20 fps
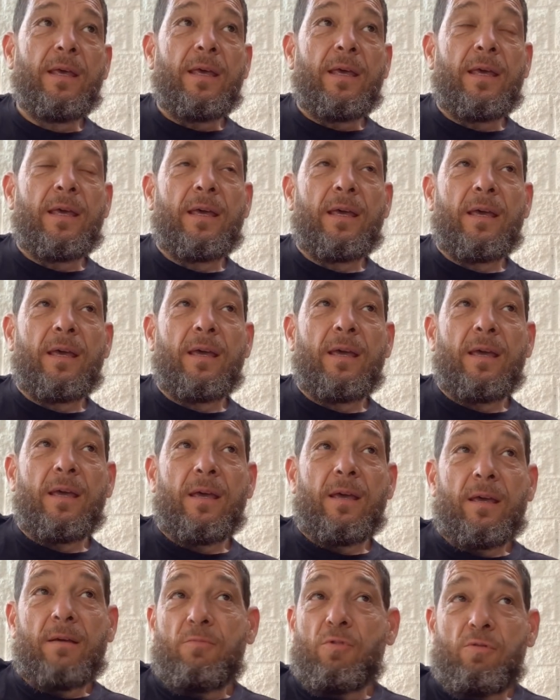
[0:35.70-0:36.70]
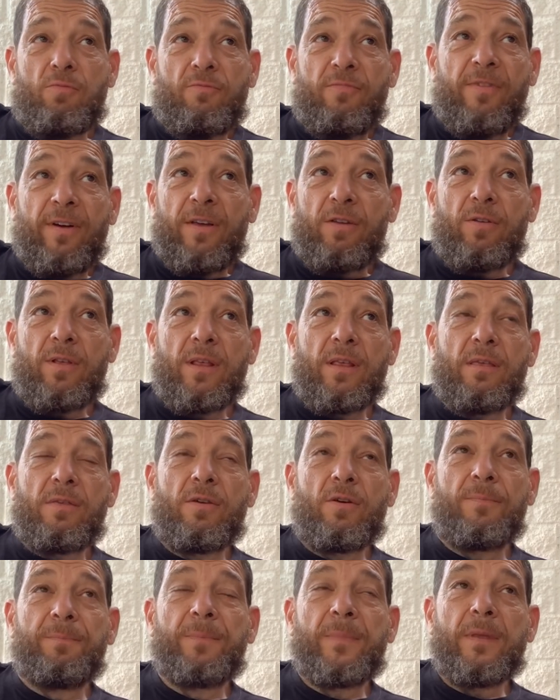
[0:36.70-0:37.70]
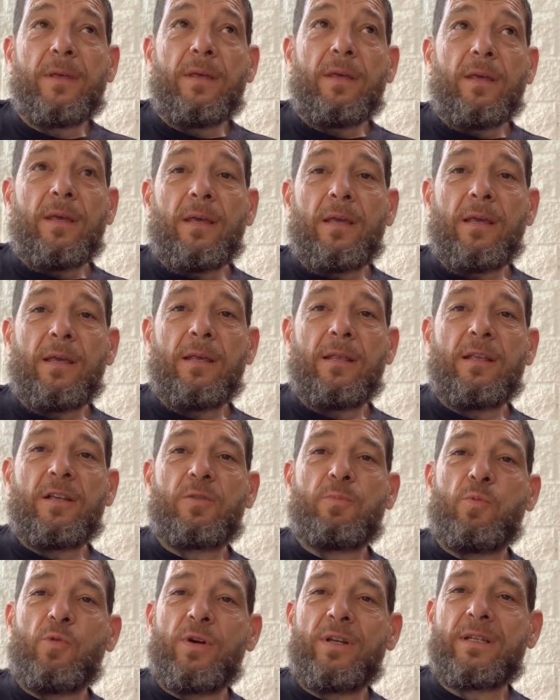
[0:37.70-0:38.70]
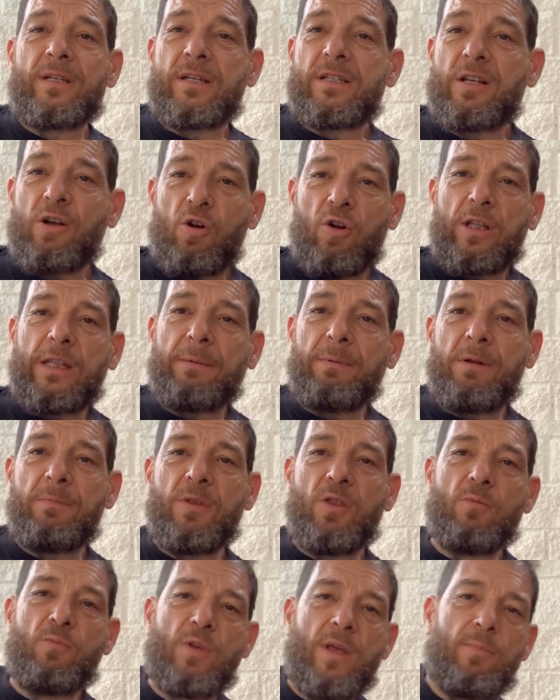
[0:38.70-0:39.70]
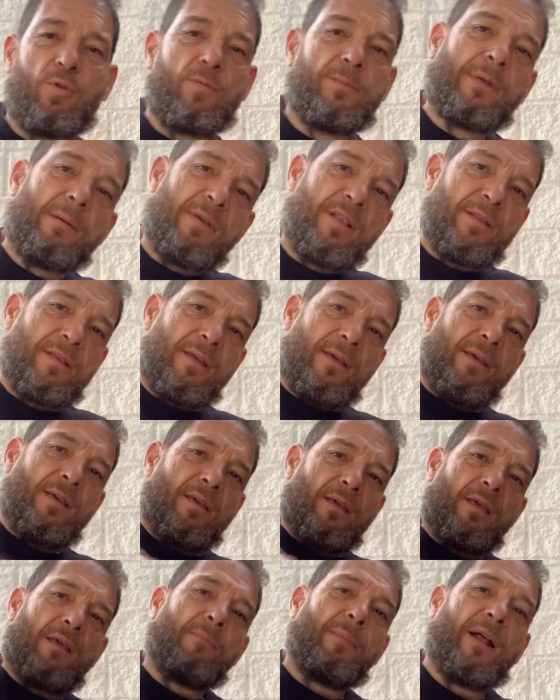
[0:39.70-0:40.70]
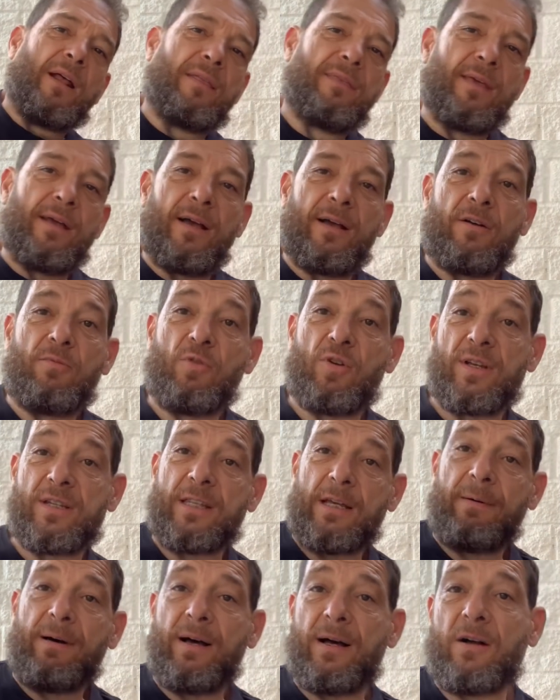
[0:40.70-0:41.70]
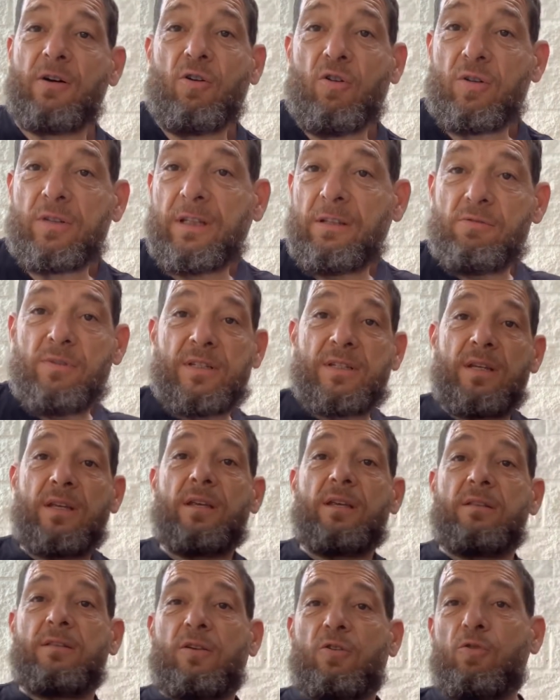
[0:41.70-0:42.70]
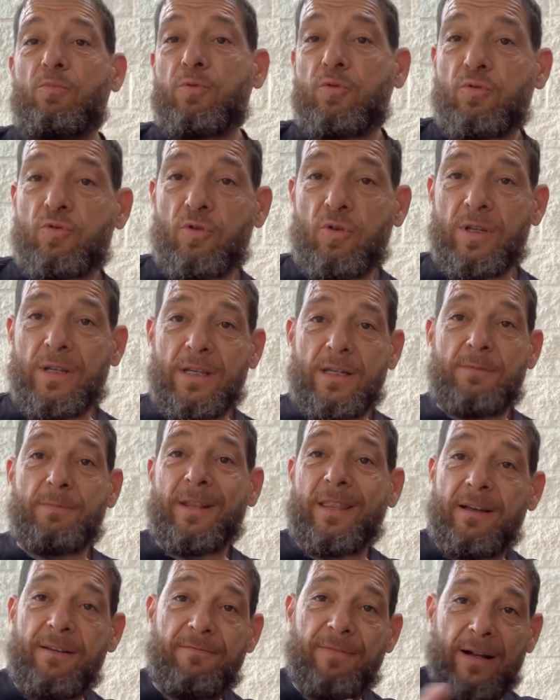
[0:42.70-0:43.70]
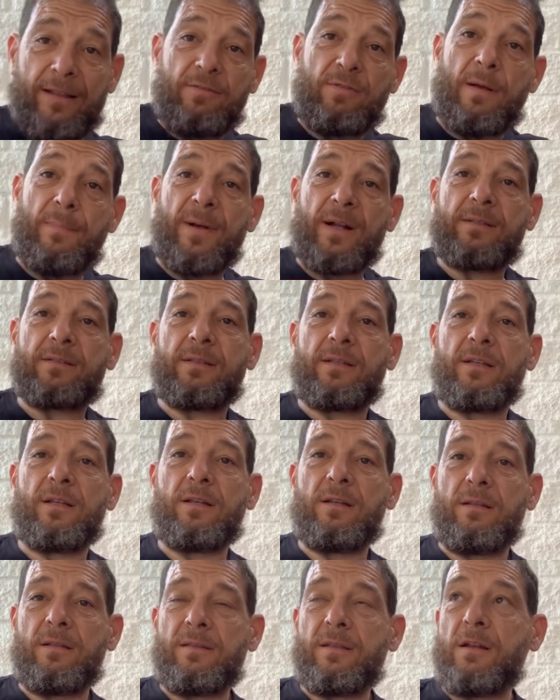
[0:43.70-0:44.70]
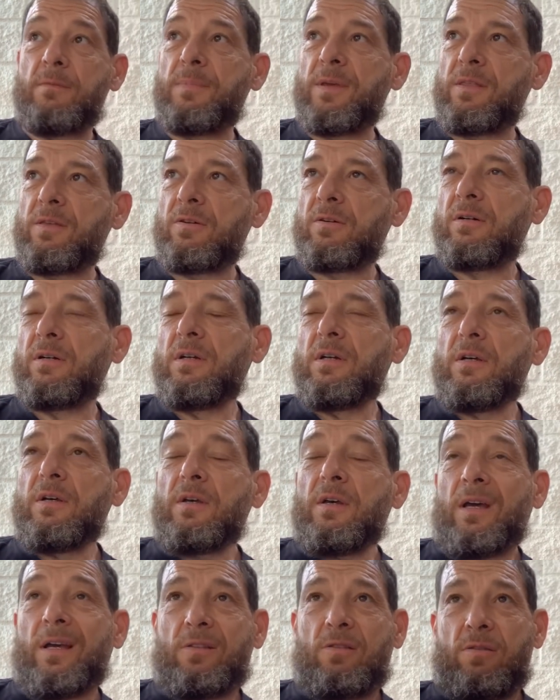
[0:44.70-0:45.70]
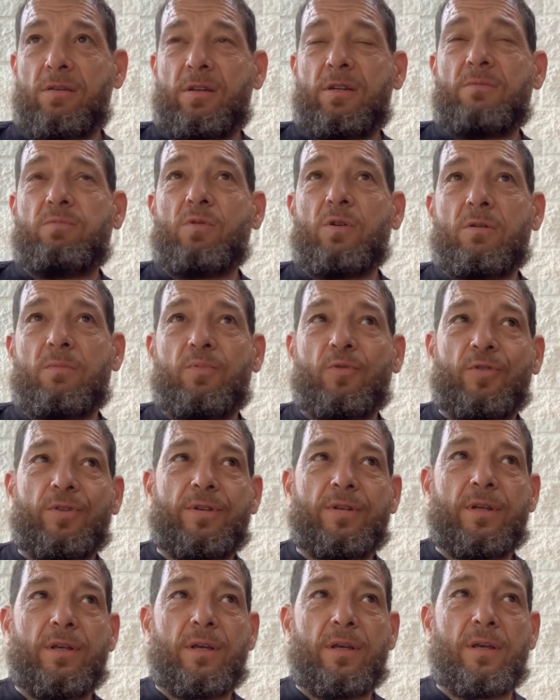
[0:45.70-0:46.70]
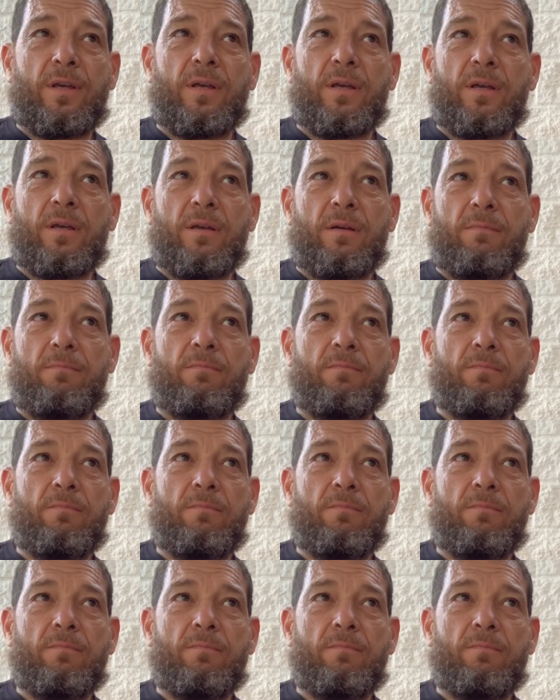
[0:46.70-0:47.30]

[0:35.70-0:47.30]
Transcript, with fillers: eh, bueno, un fallo de edición y después que se cortaba el vídeo muy abruptamente y parecía como que estaba cortado, así, interruptus, ¿no? Y es verdad, falta una parte del, del vídeo. Entonces, bueno, pues eh,